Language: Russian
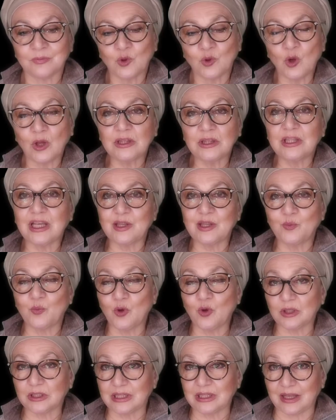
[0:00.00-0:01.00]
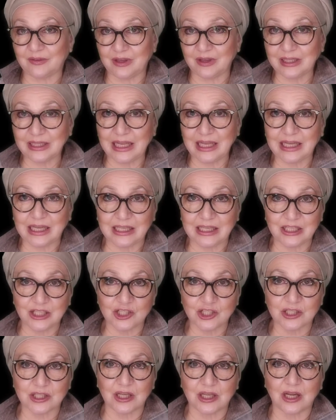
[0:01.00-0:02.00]
ну, отдать порт, наверное,
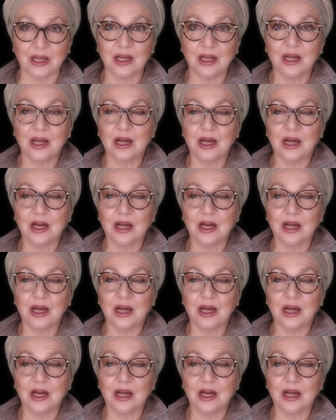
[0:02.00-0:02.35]
конечно.